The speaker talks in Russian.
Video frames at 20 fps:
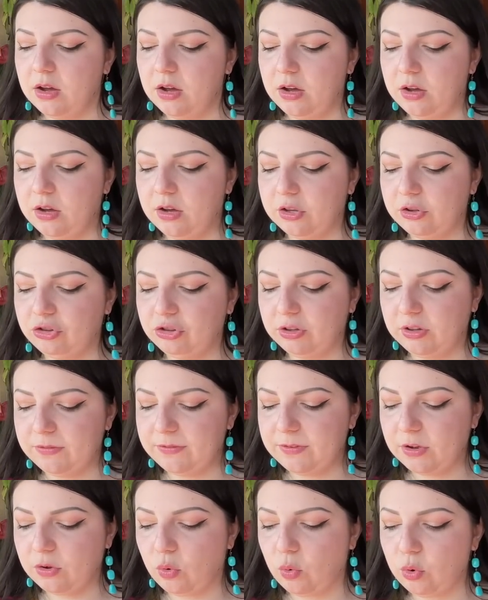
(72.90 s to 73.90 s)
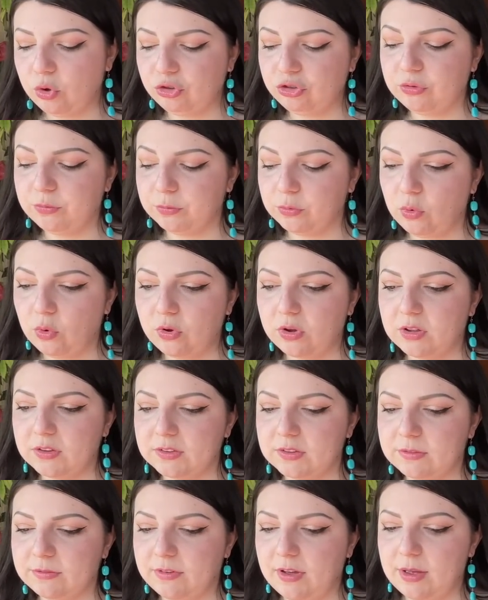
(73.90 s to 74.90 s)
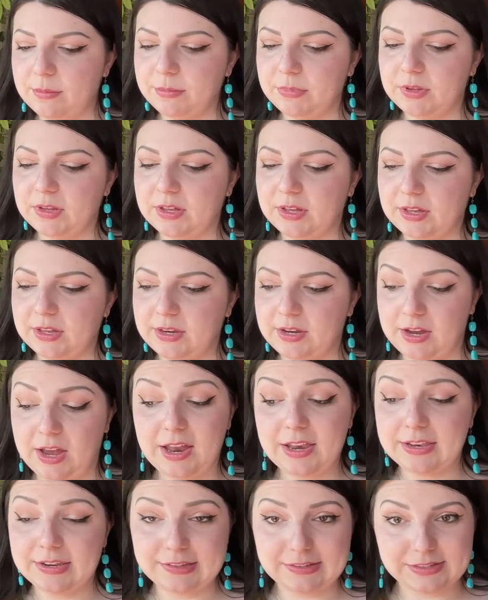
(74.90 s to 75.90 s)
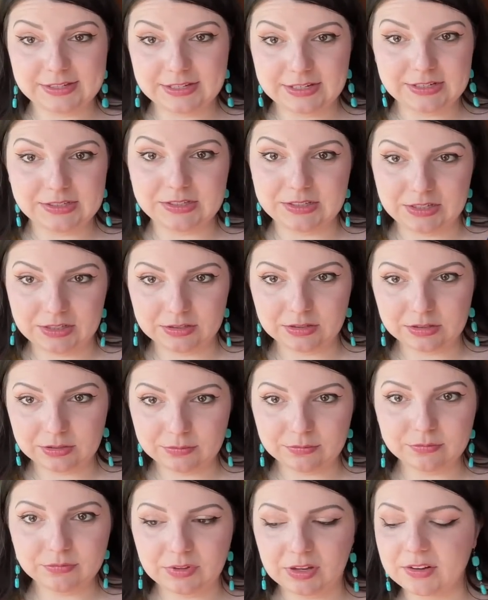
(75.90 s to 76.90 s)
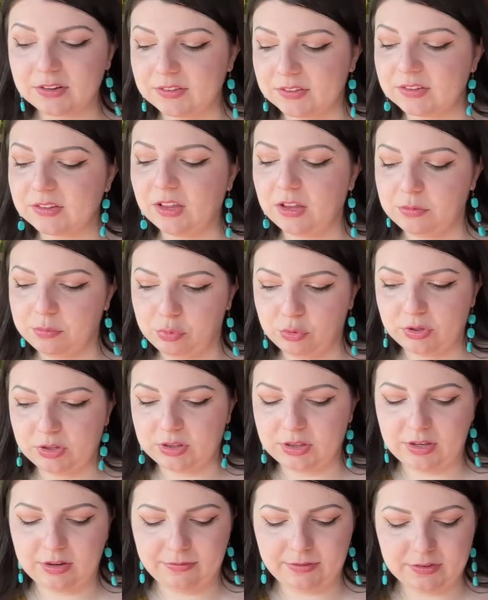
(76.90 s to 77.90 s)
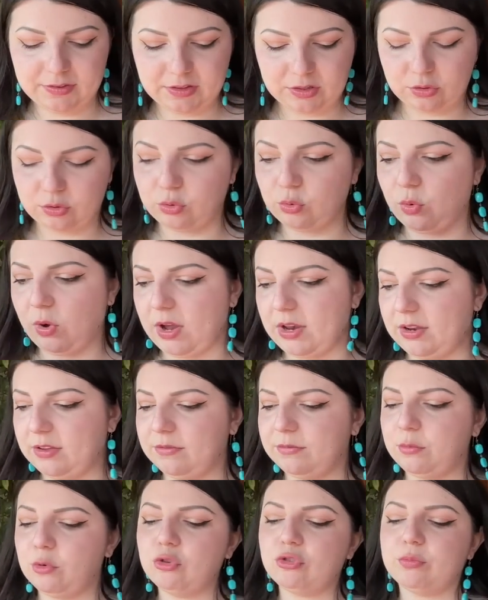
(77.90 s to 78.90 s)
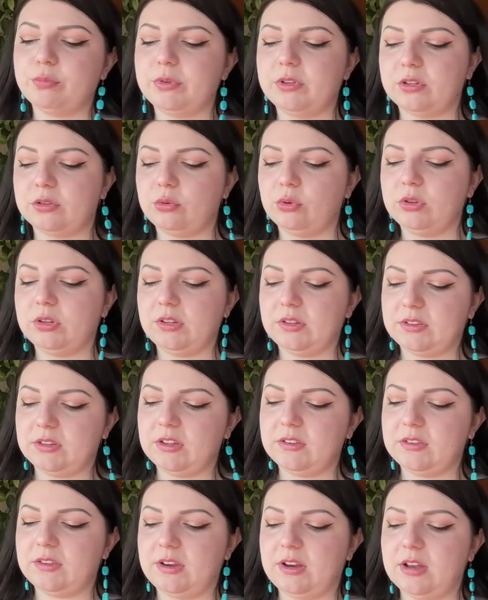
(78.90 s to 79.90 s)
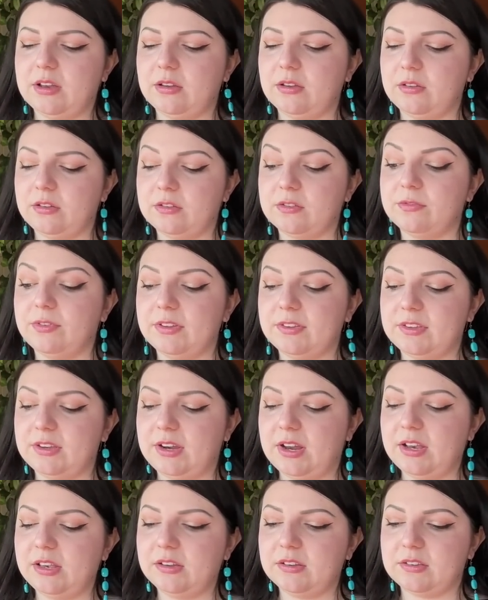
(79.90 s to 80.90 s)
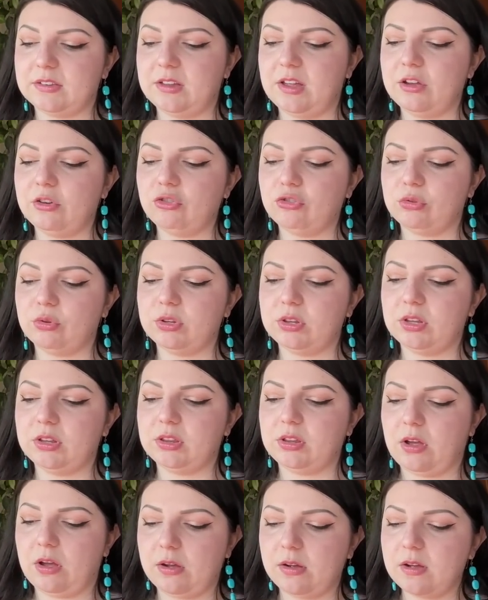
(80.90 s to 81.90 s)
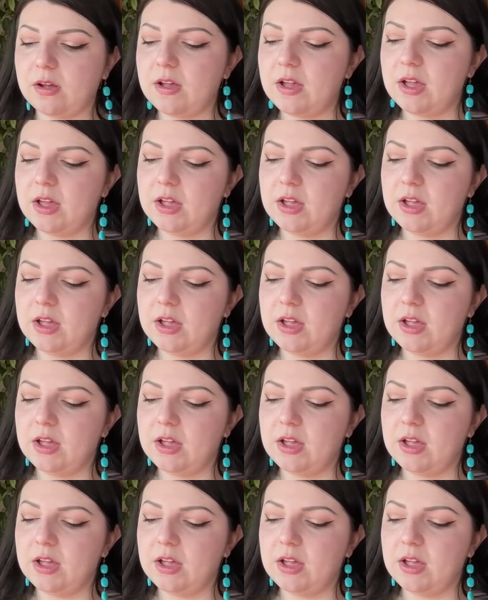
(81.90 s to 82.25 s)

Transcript: А, человек очень много за вами реально следит. Расклад будет для вас актуален. Может быть, кто-то из, нас, из вас реально знает, что это так